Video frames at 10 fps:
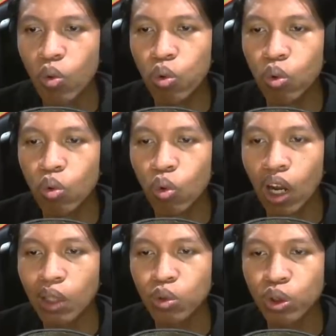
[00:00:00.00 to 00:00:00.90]
Uh,
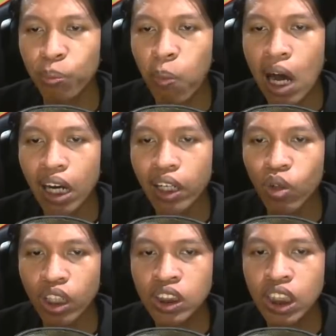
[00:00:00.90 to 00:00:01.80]
langsung terbalik
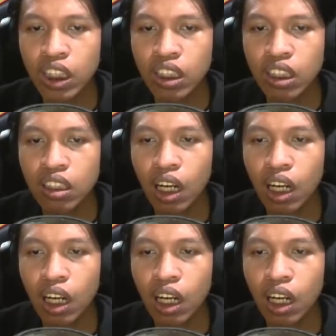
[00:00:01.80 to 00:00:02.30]
dong Ice Giantnya.